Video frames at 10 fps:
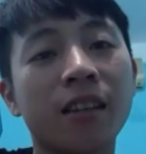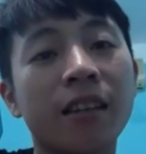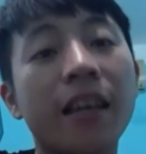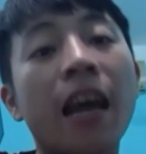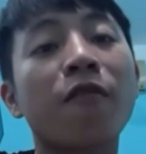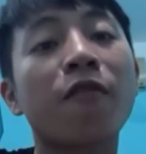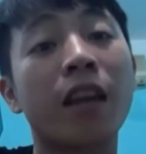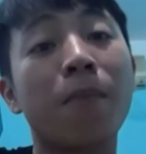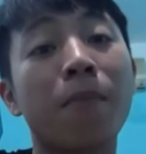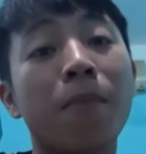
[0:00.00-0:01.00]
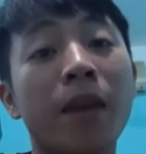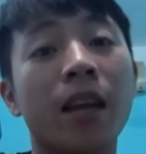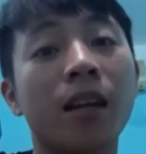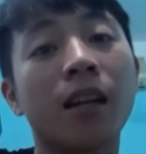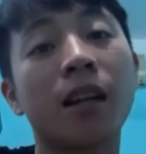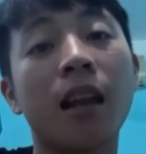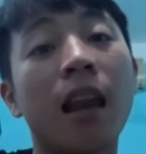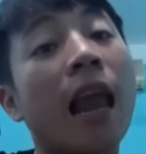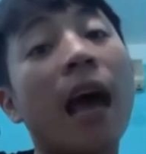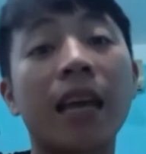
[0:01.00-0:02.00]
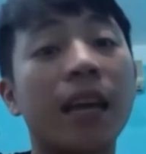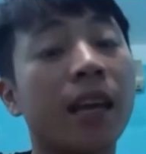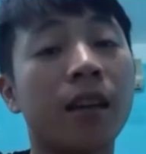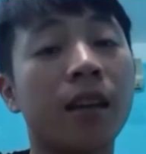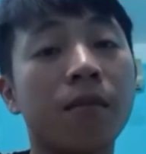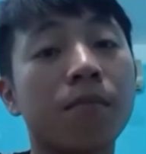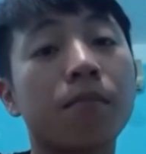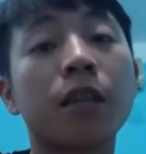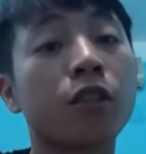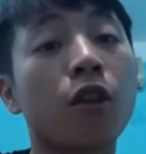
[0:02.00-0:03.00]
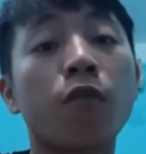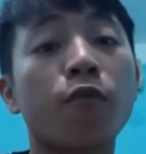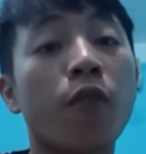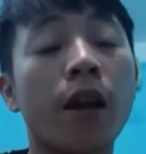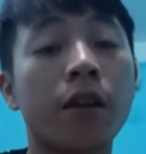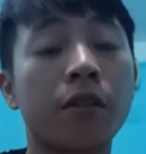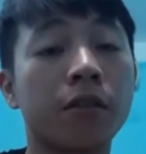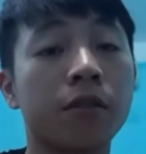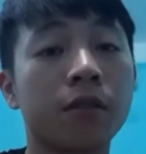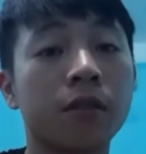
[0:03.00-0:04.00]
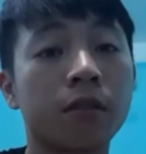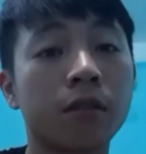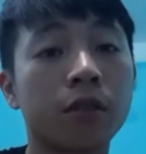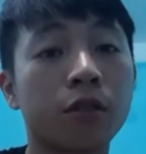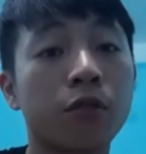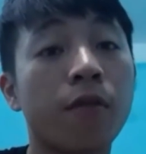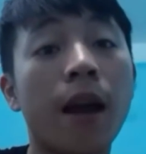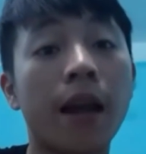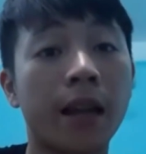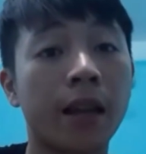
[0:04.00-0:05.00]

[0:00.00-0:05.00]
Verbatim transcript: young vietnamese life must not fly survive